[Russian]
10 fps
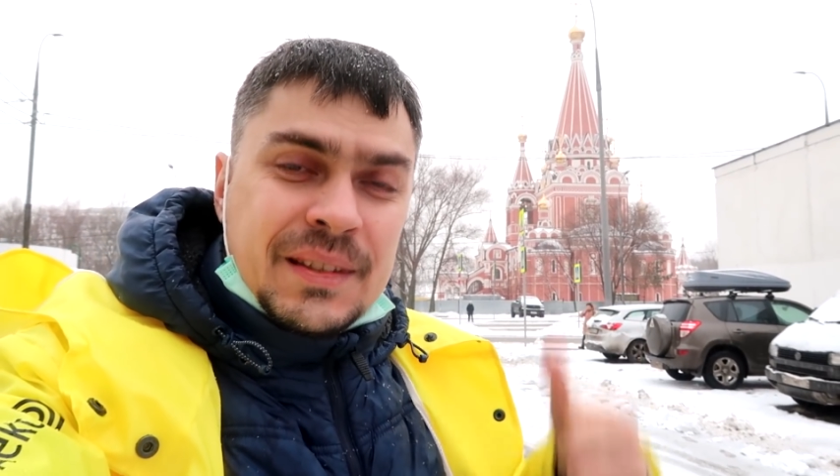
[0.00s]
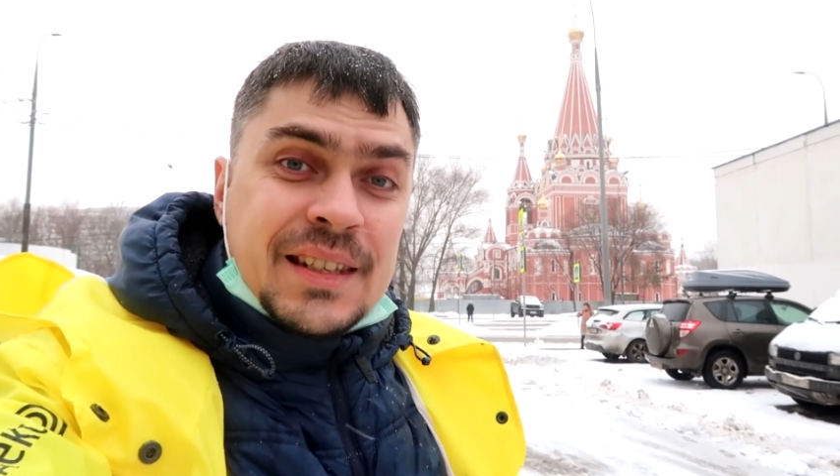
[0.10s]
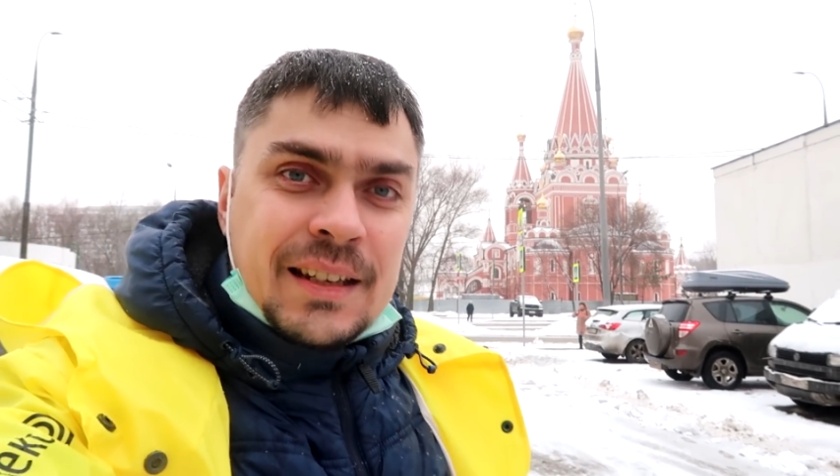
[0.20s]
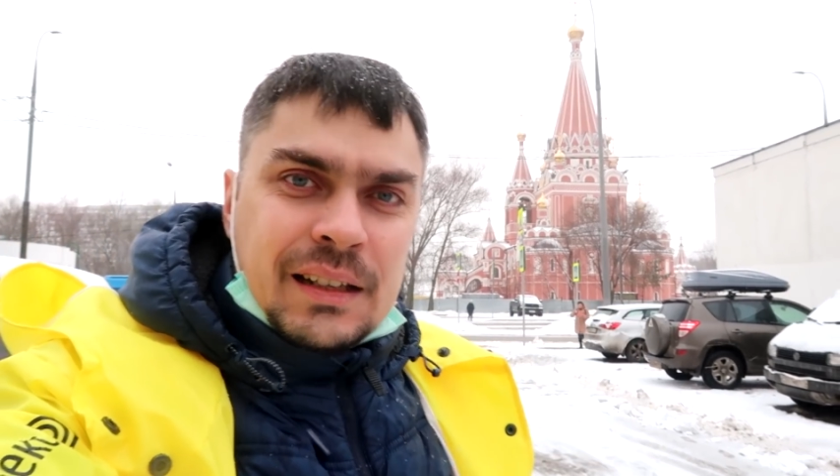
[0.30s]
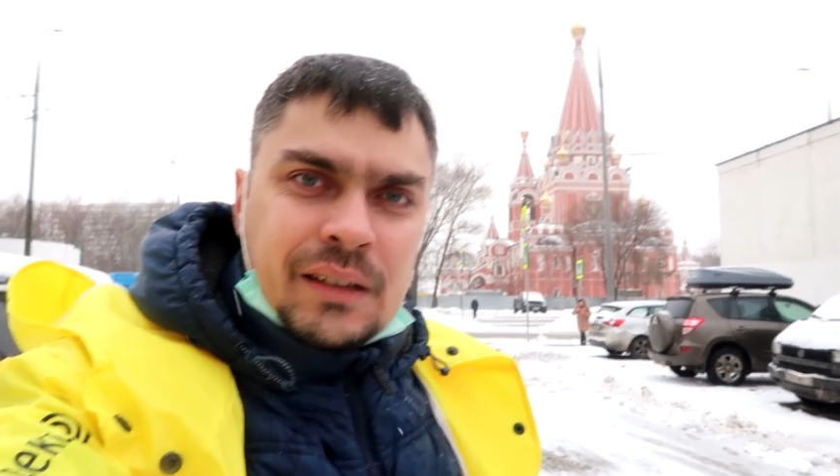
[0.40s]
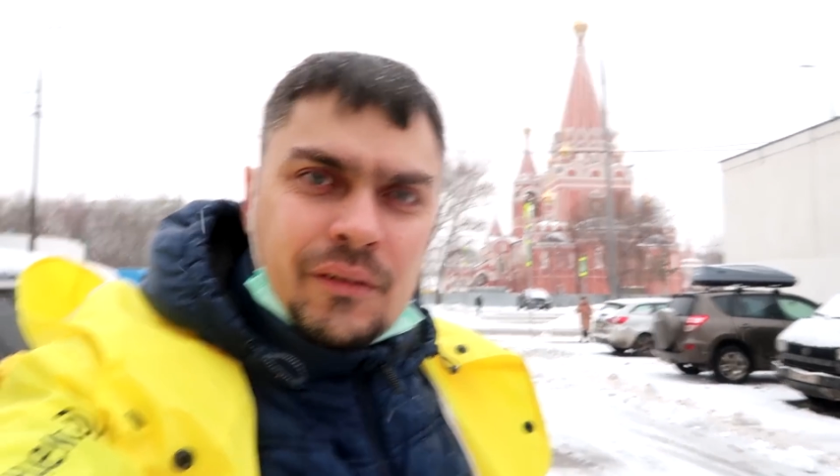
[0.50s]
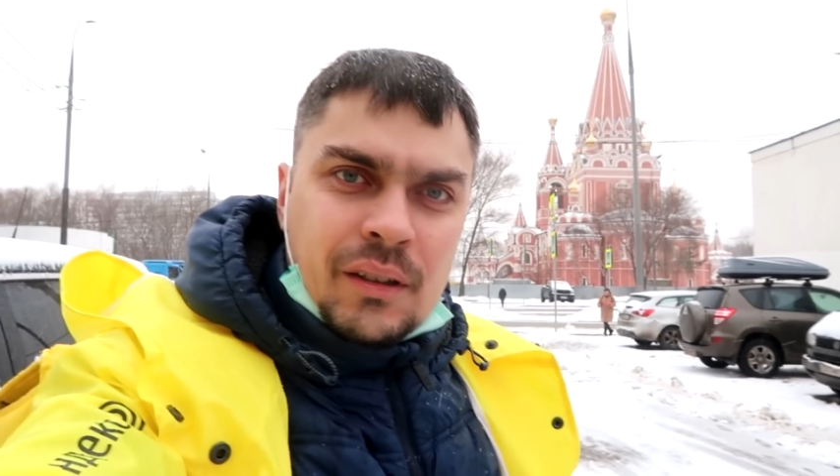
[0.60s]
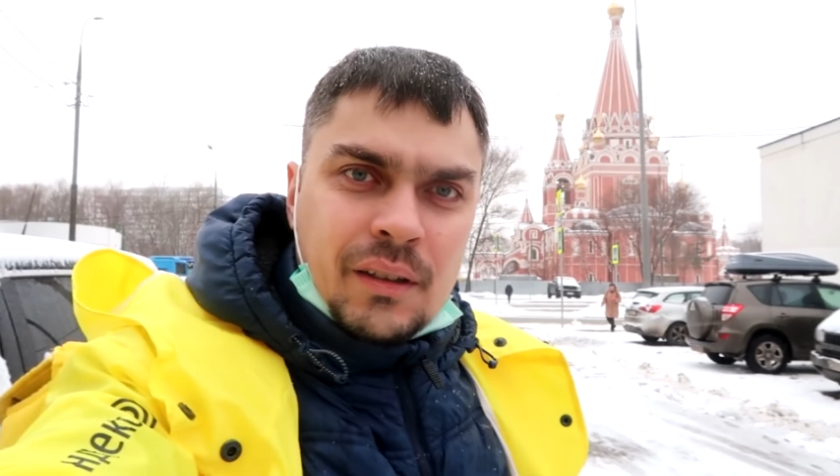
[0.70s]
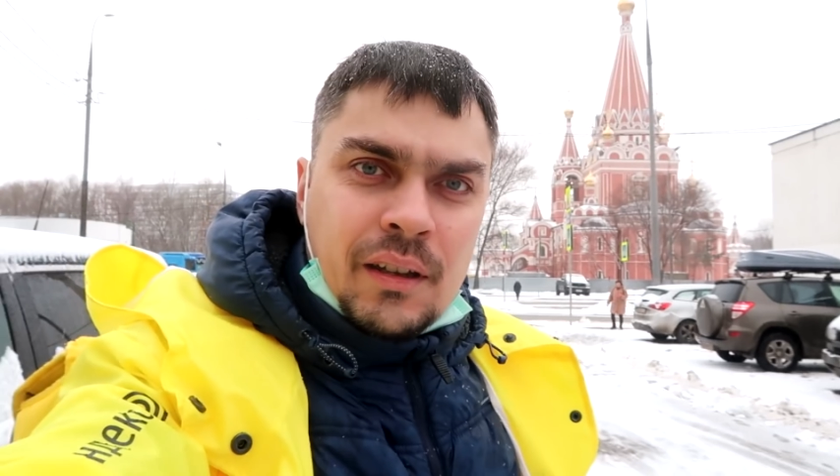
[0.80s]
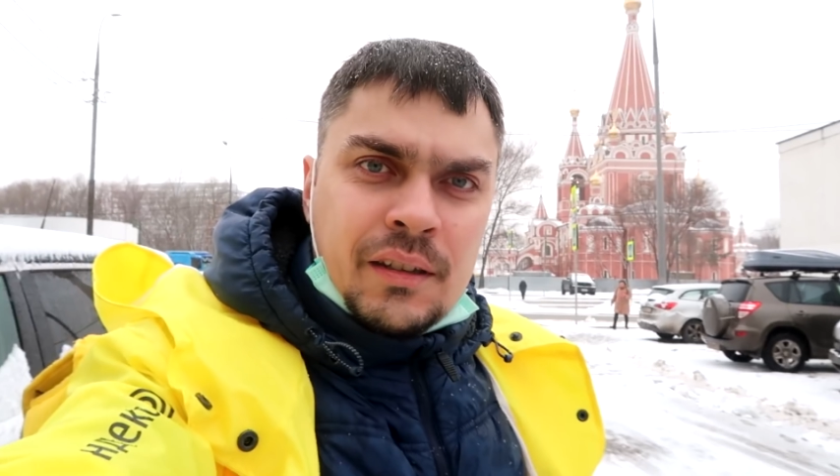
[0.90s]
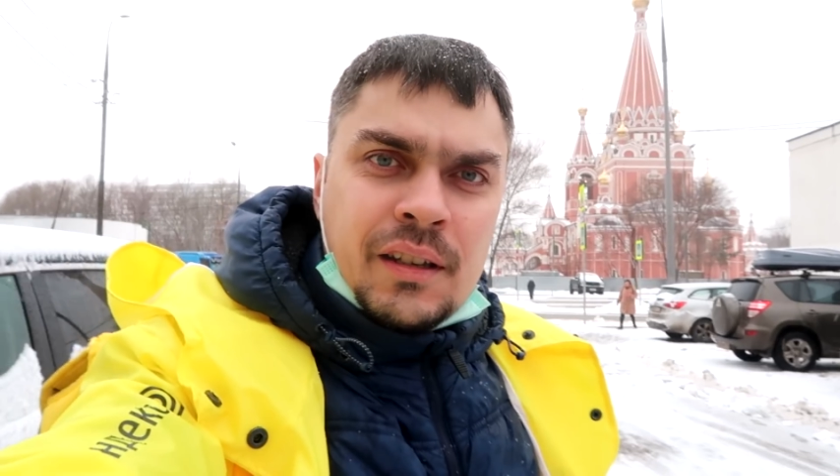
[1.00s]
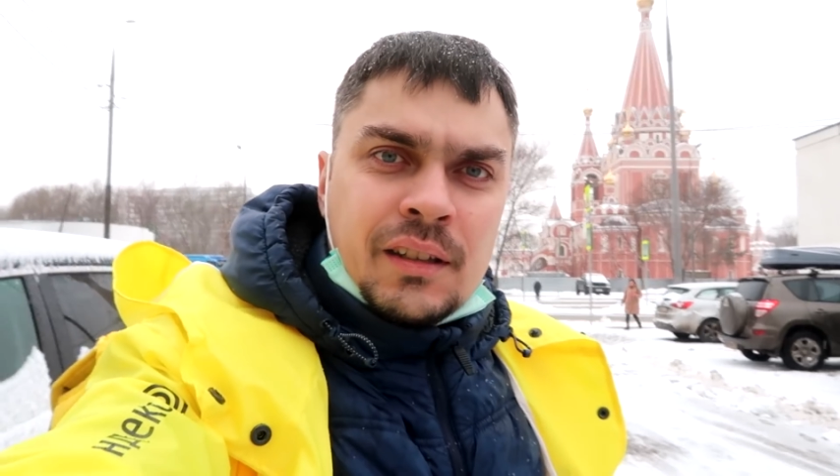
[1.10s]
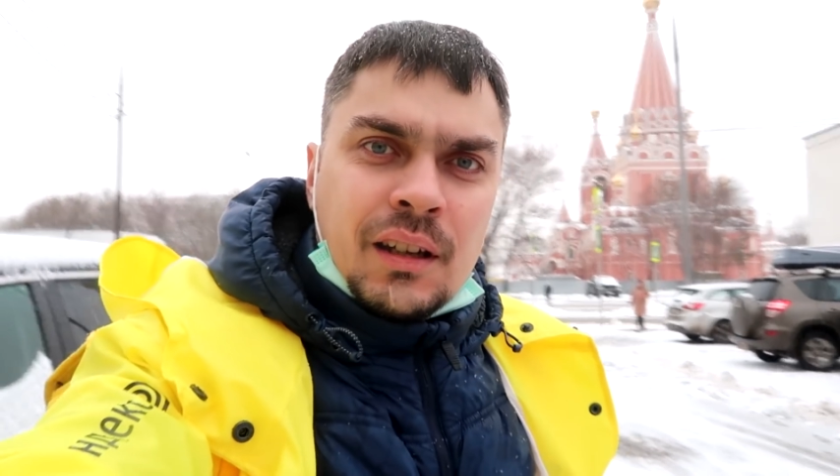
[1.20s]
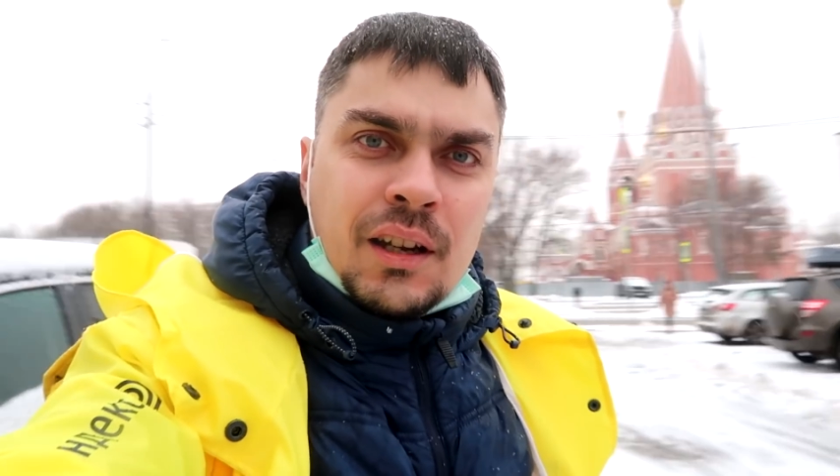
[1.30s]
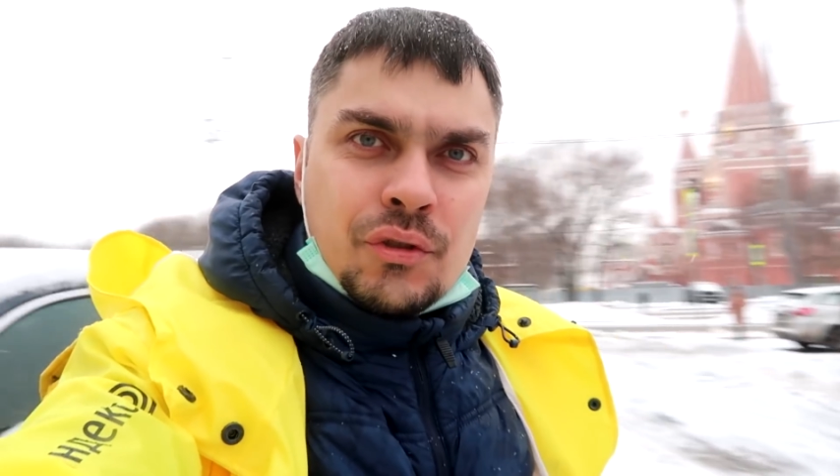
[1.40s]
церкви, где я
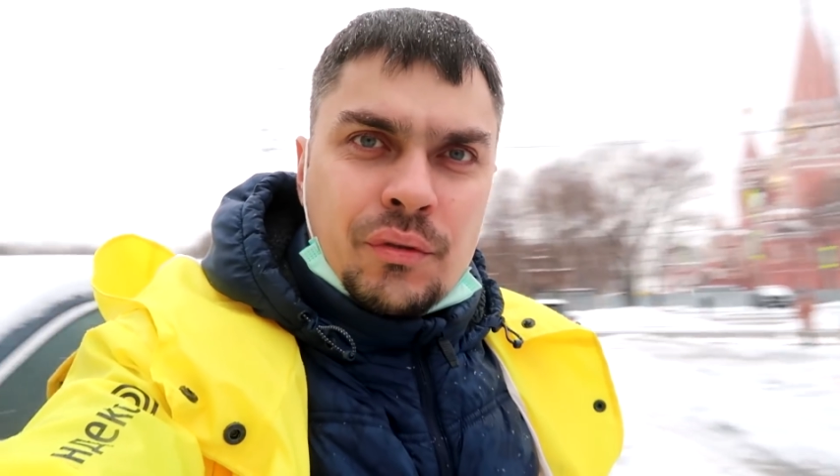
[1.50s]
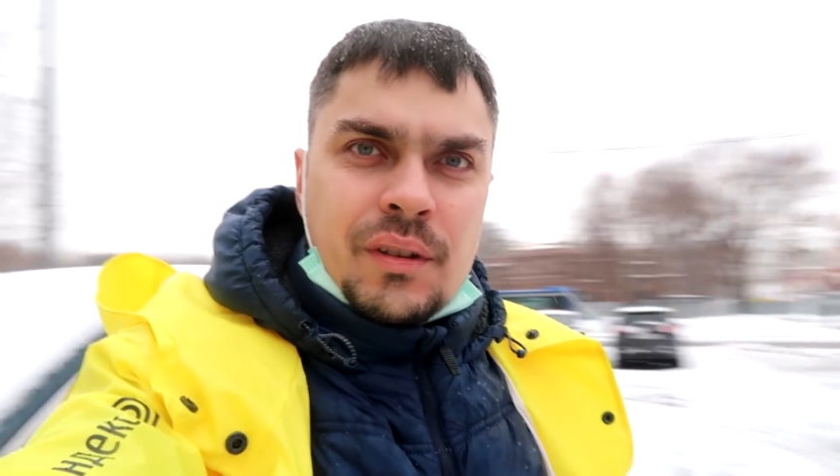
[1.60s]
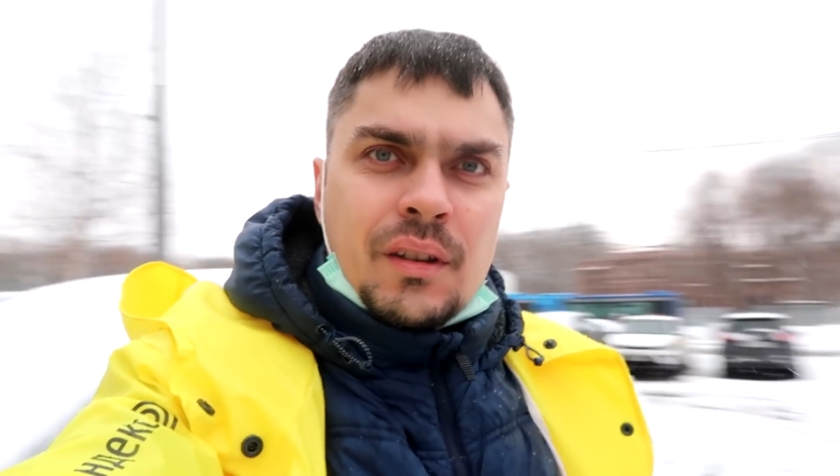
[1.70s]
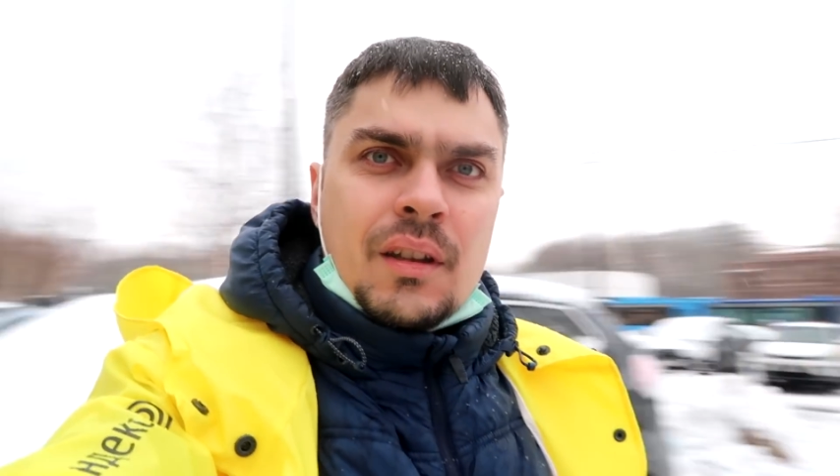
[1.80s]
нахожусь?